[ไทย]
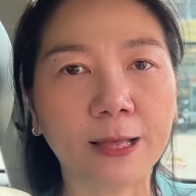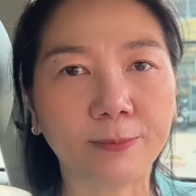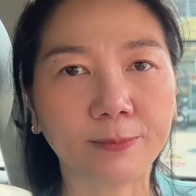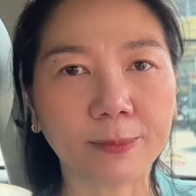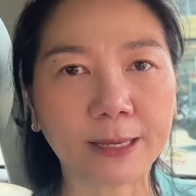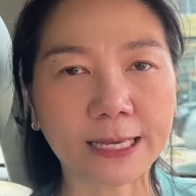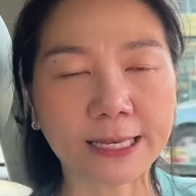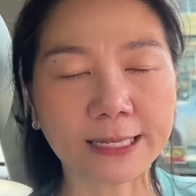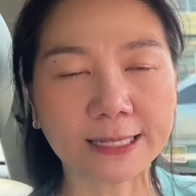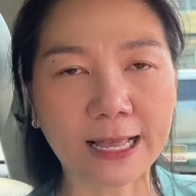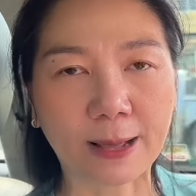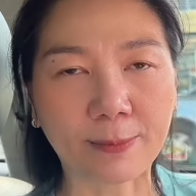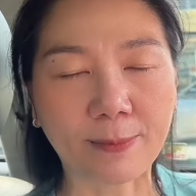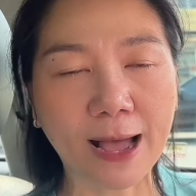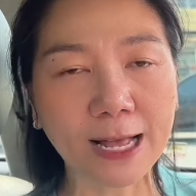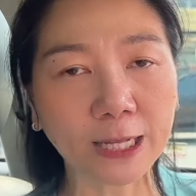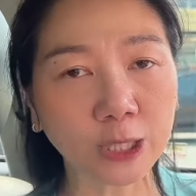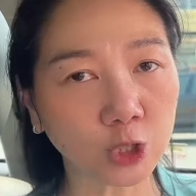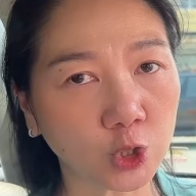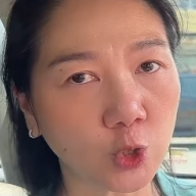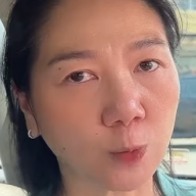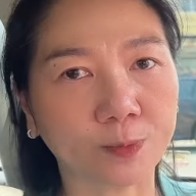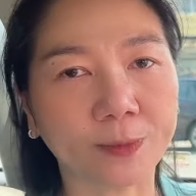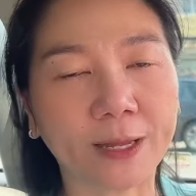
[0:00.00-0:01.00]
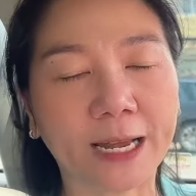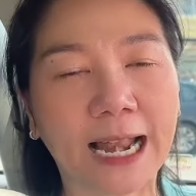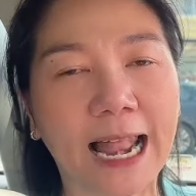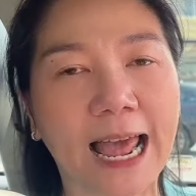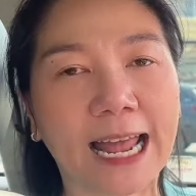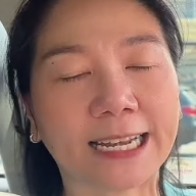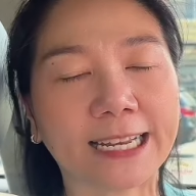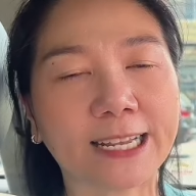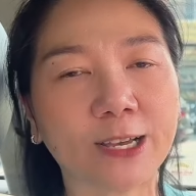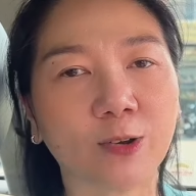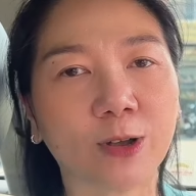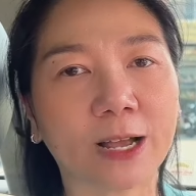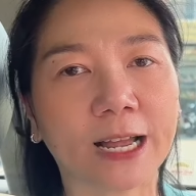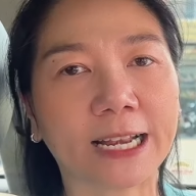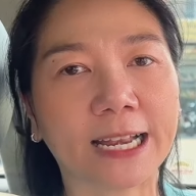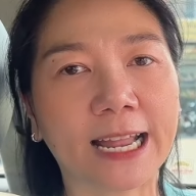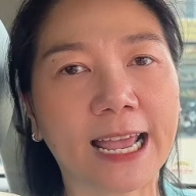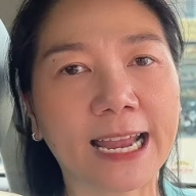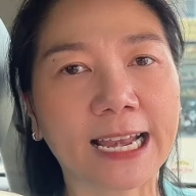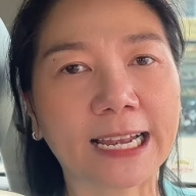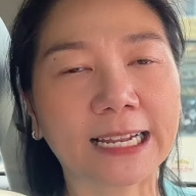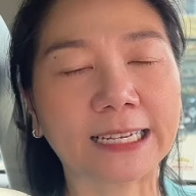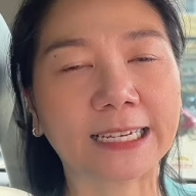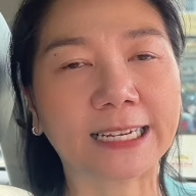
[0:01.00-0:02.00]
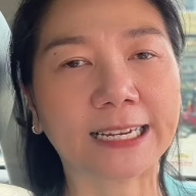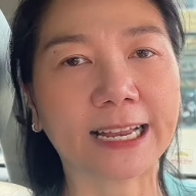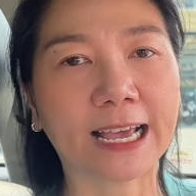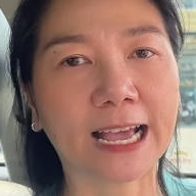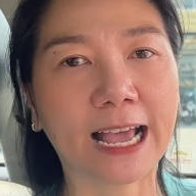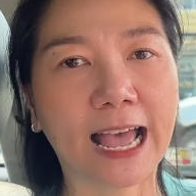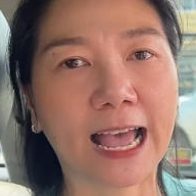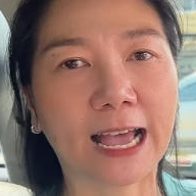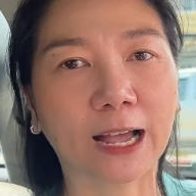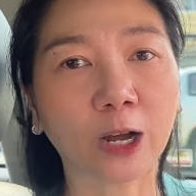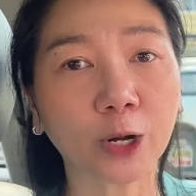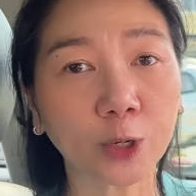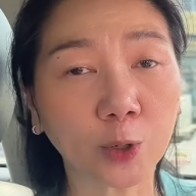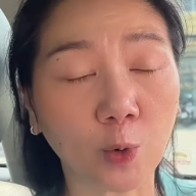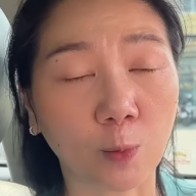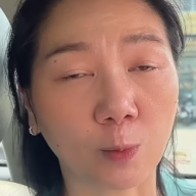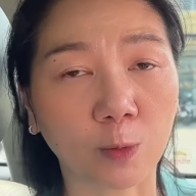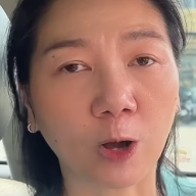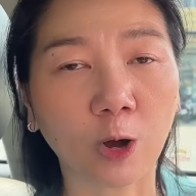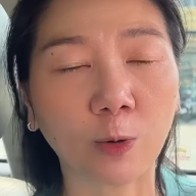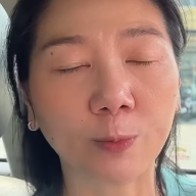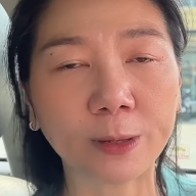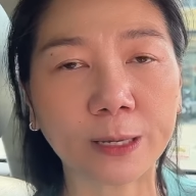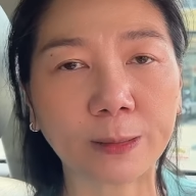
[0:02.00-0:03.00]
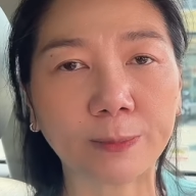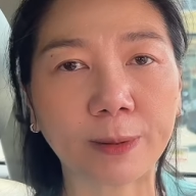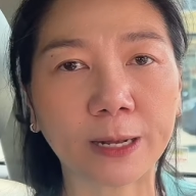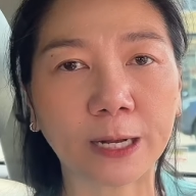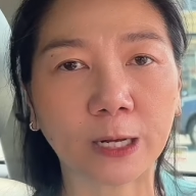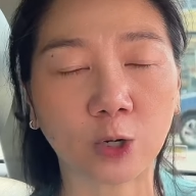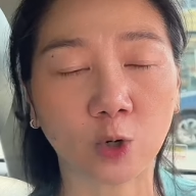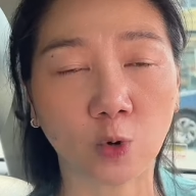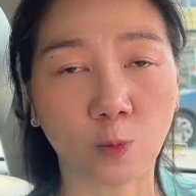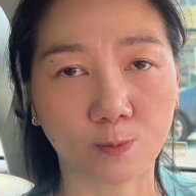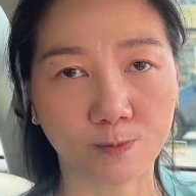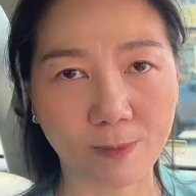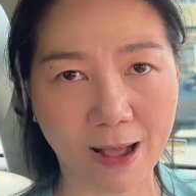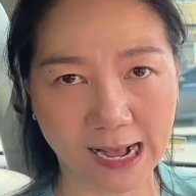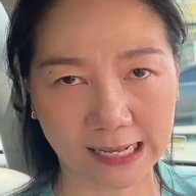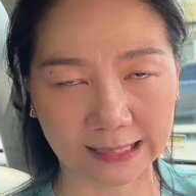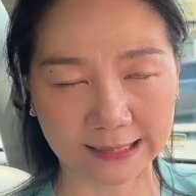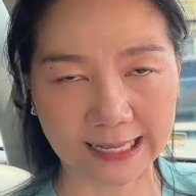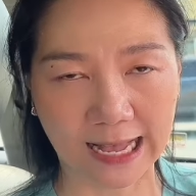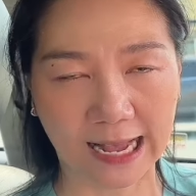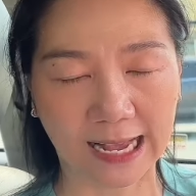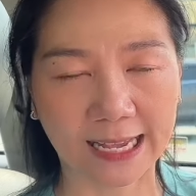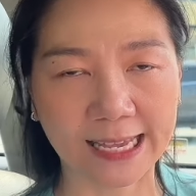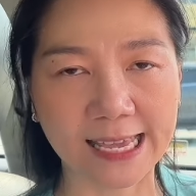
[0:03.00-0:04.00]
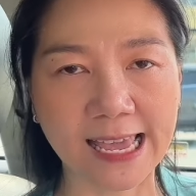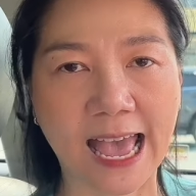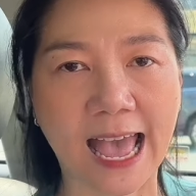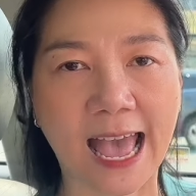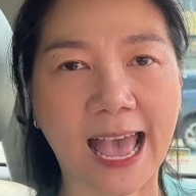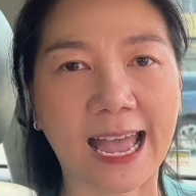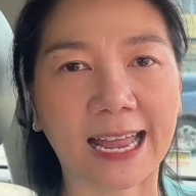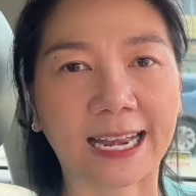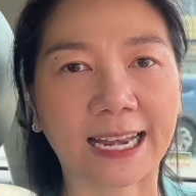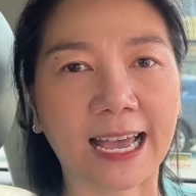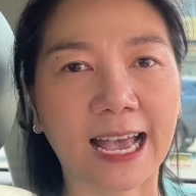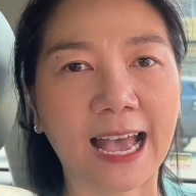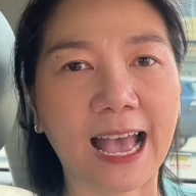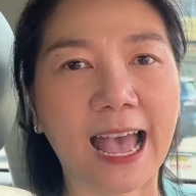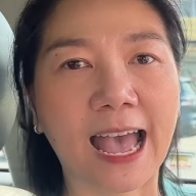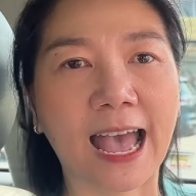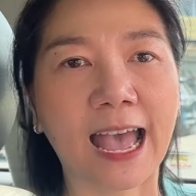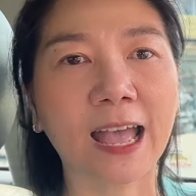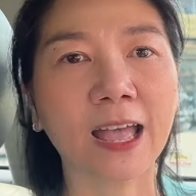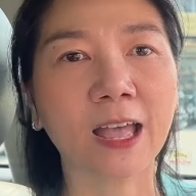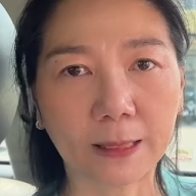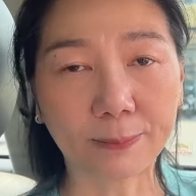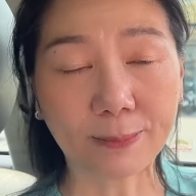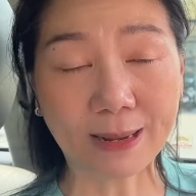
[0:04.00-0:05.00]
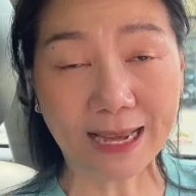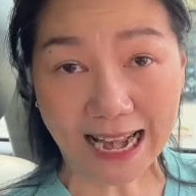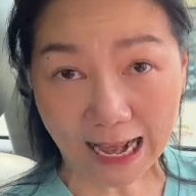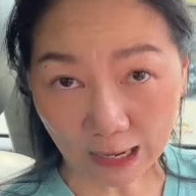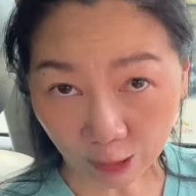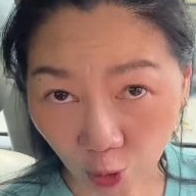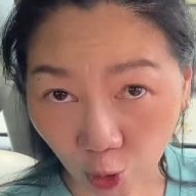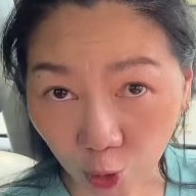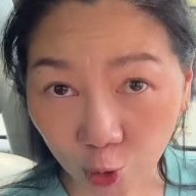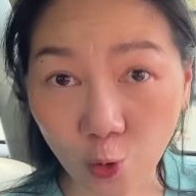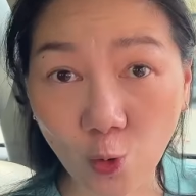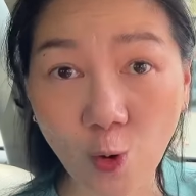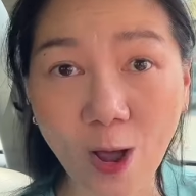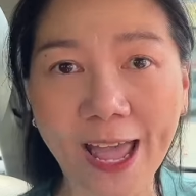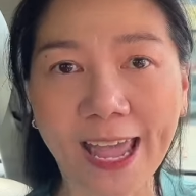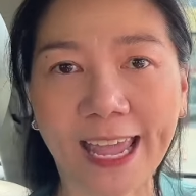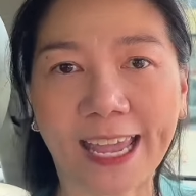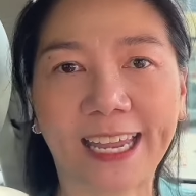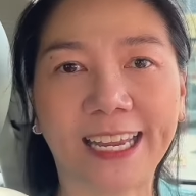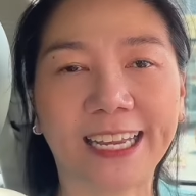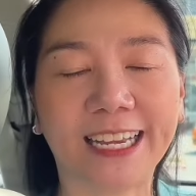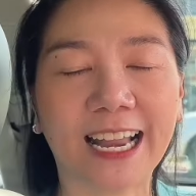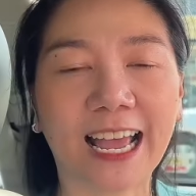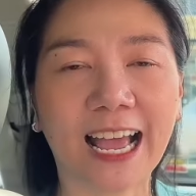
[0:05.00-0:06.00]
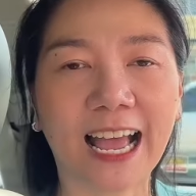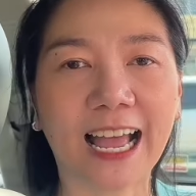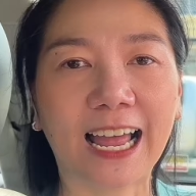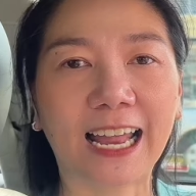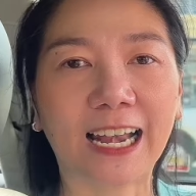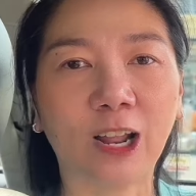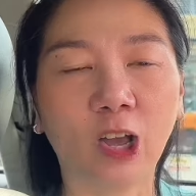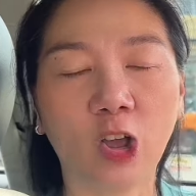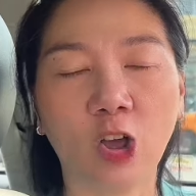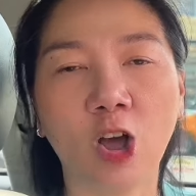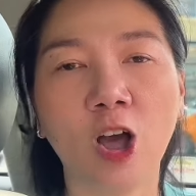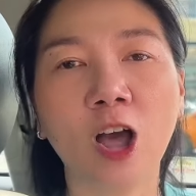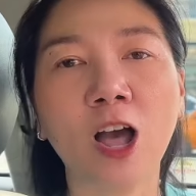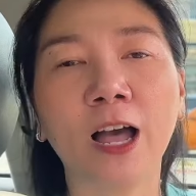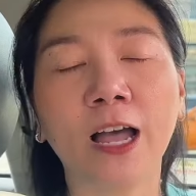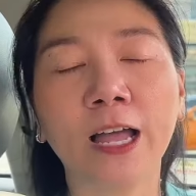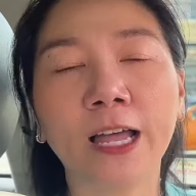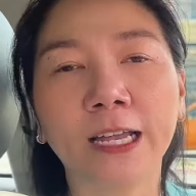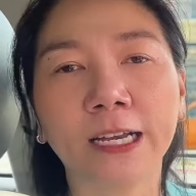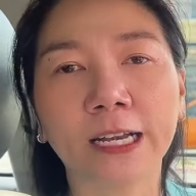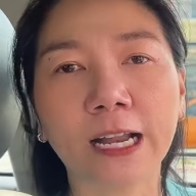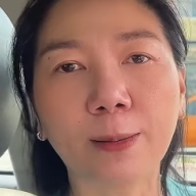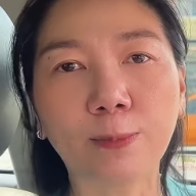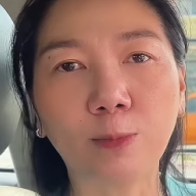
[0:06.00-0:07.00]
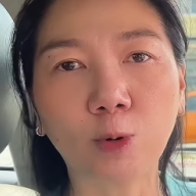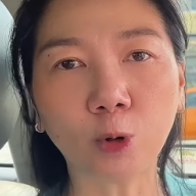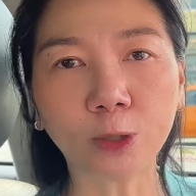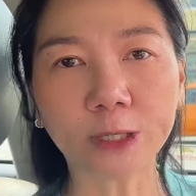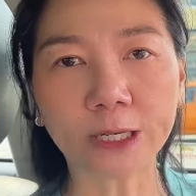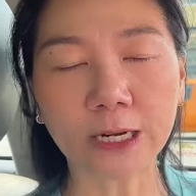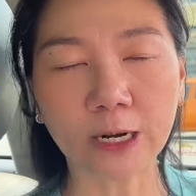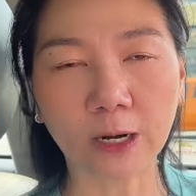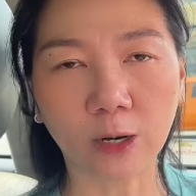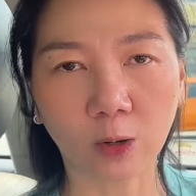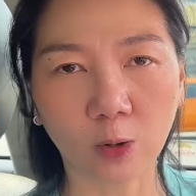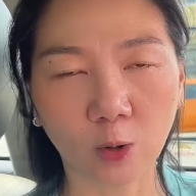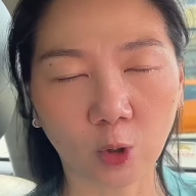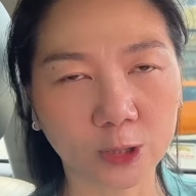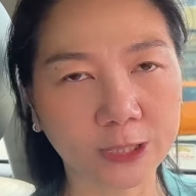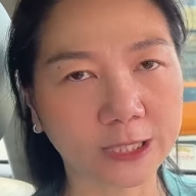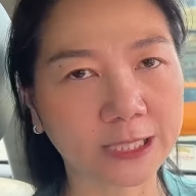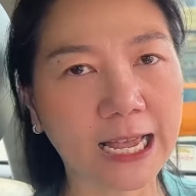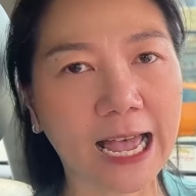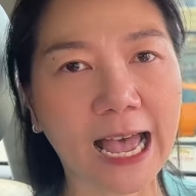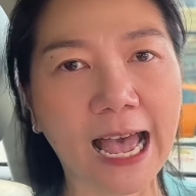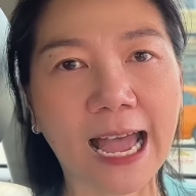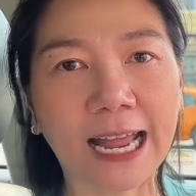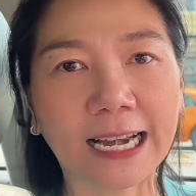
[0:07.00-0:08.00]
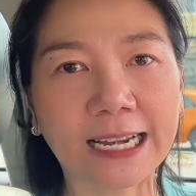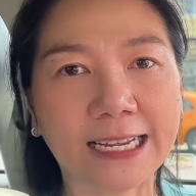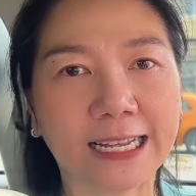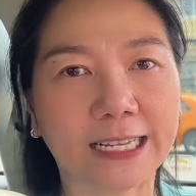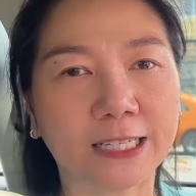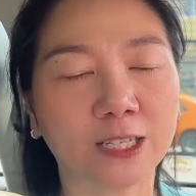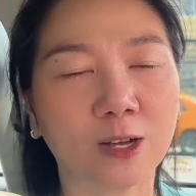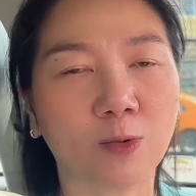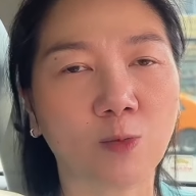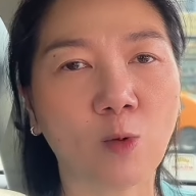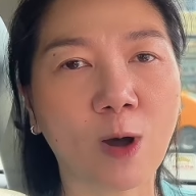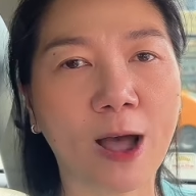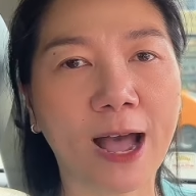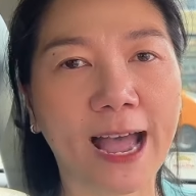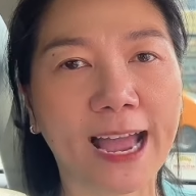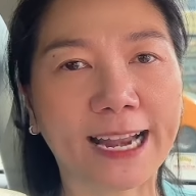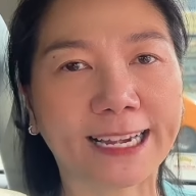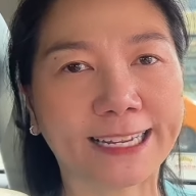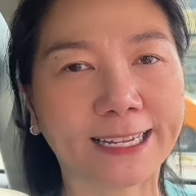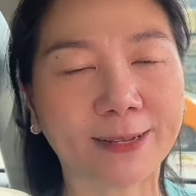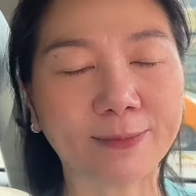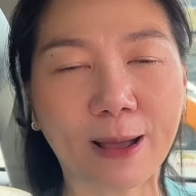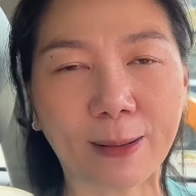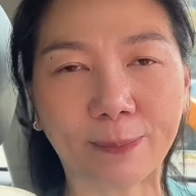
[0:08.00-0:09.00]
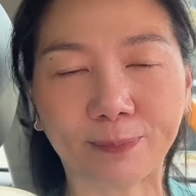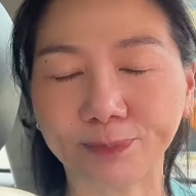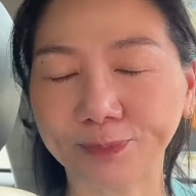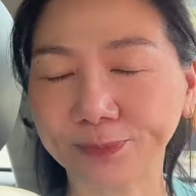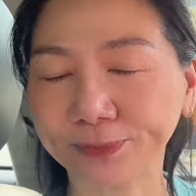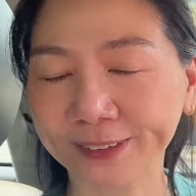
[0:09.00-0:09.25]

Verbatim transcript: มีสามารถจบในร้านเดียวกันได้เลยนะคะ ขนมเขามีเป็นขนมปังสังขยานะคะ มีรังนกด้วยนะคะ แล้วก็ถ้าพูดถึงรสชาติเนี่ยจำว่าอันนี้แบบ